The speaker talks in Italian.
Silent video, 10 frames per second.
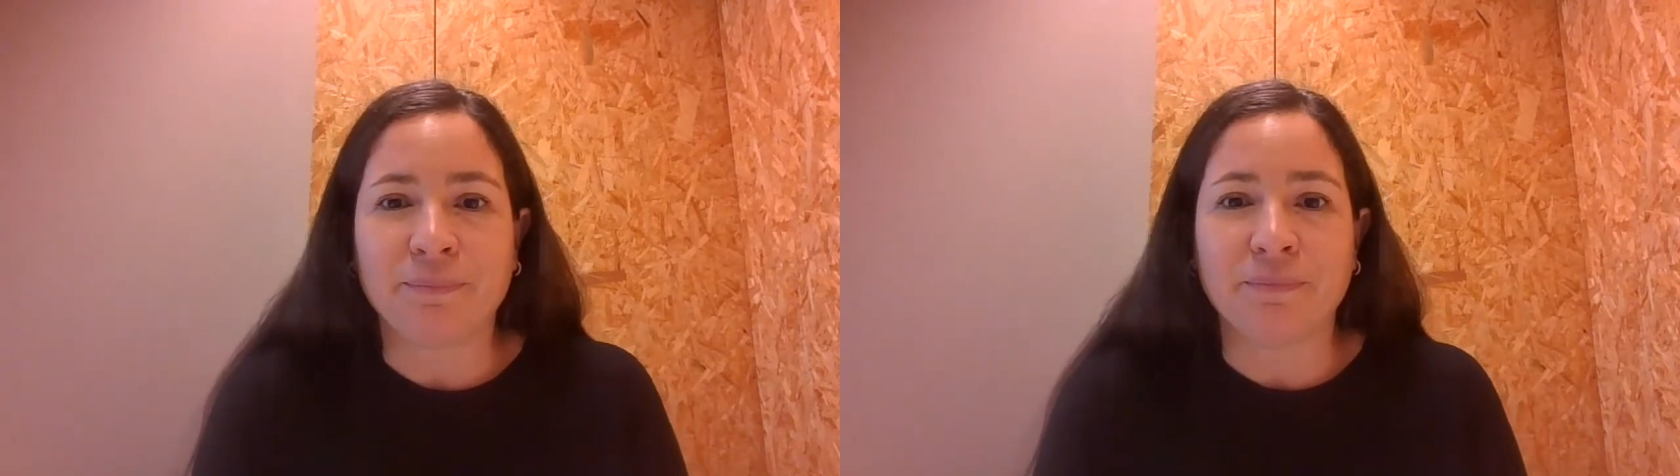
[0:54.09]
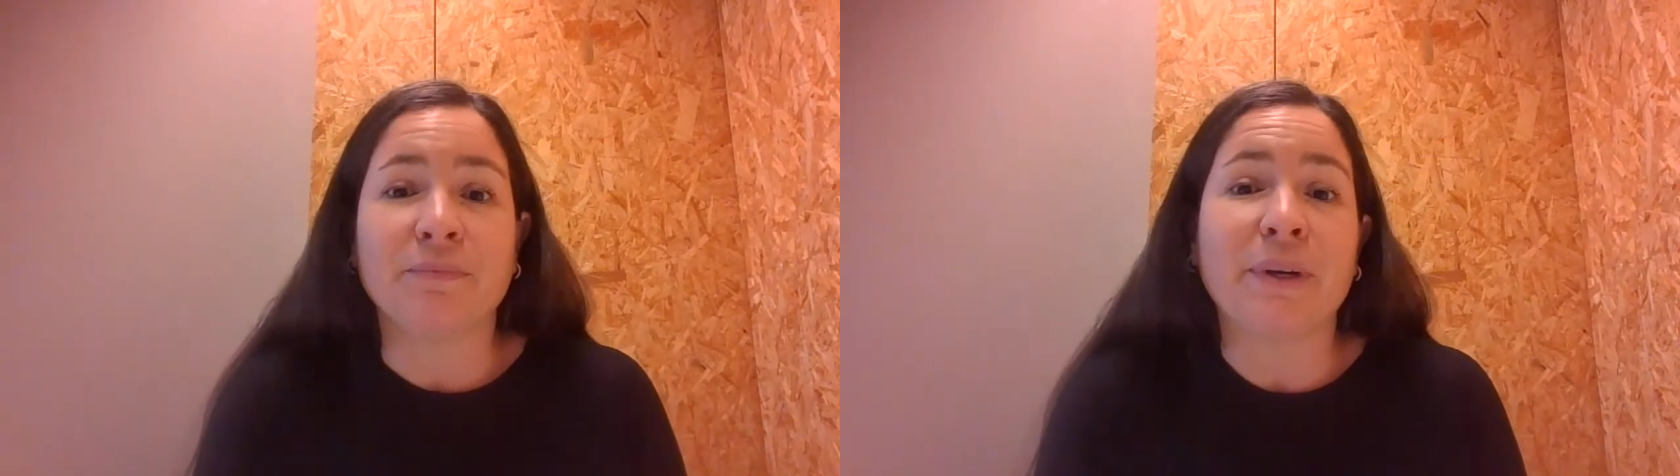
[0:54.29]

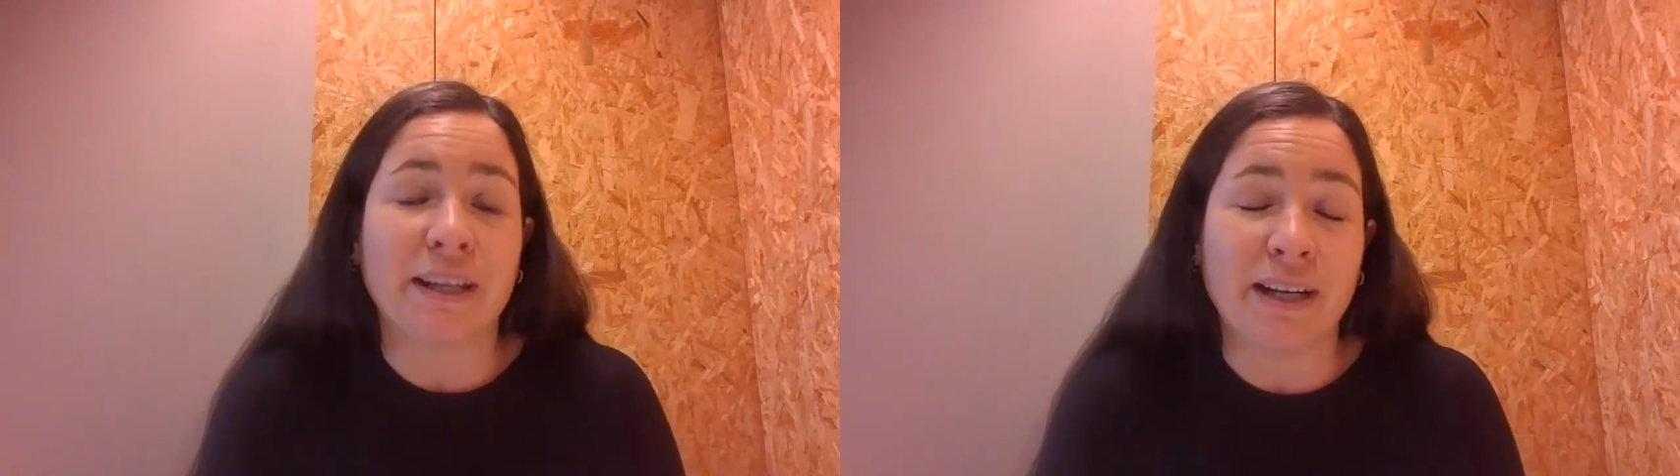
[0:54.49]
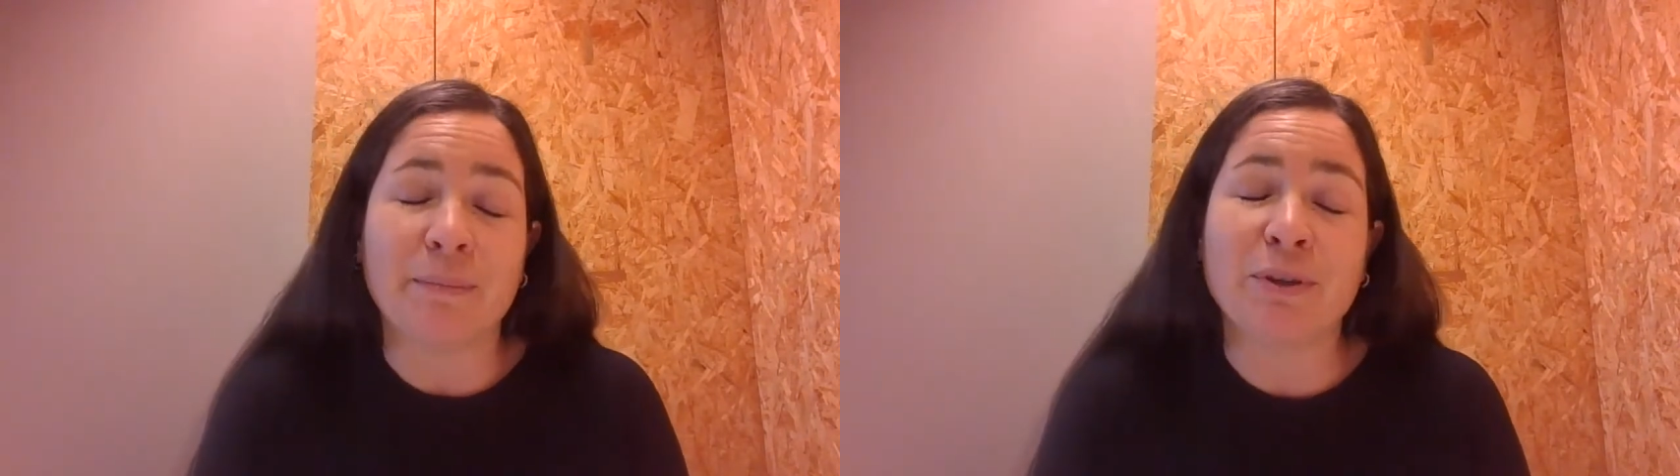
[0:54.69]
ehm, perché
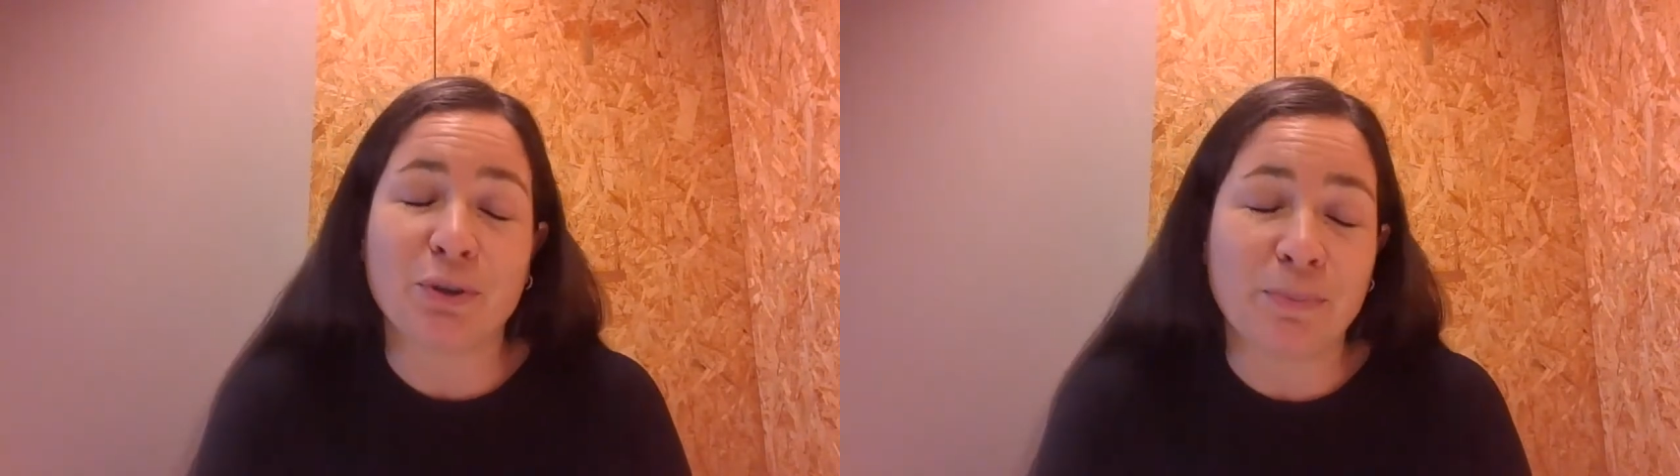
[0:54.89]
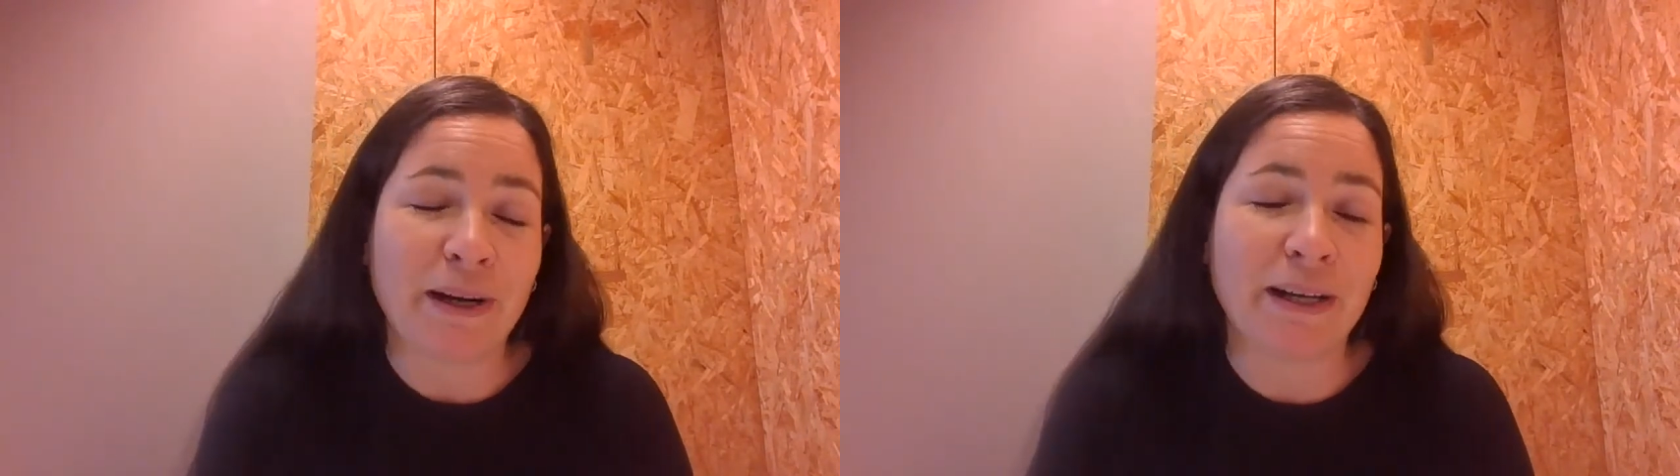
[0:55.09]
nella
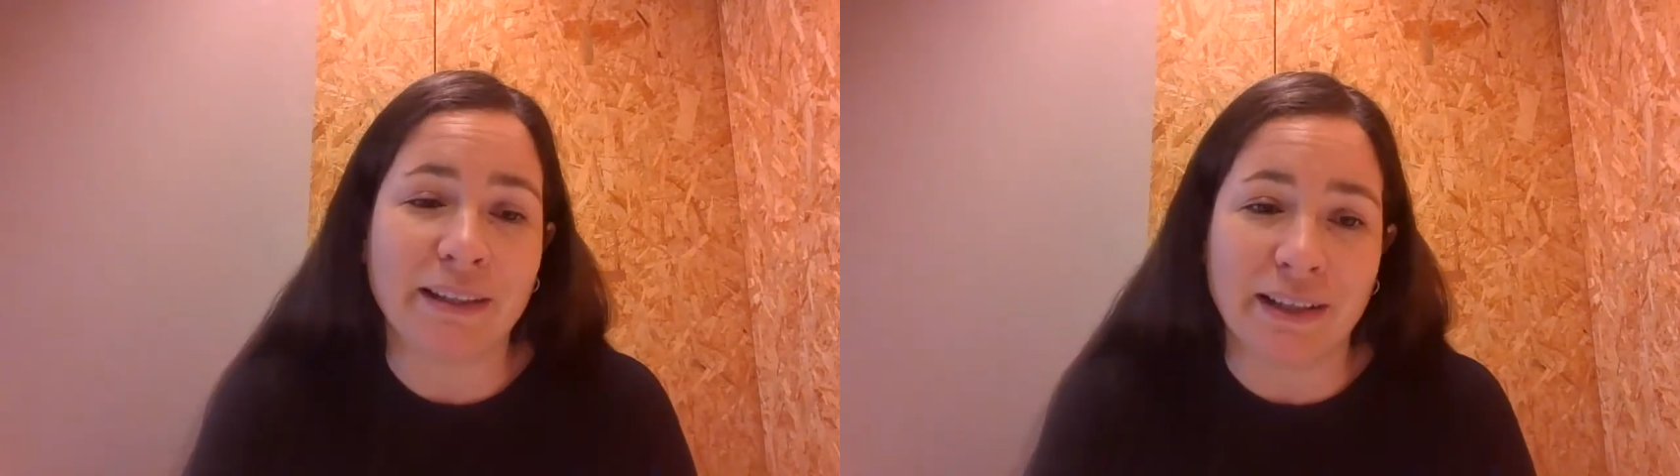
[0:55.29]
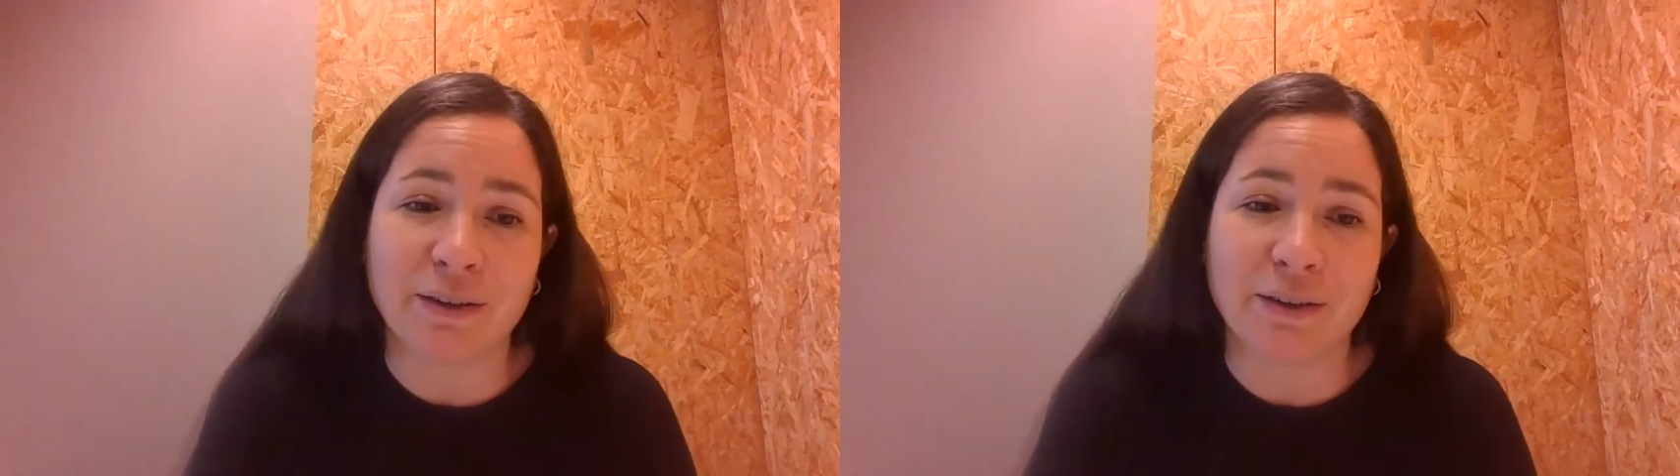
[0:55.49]
maggior parte delle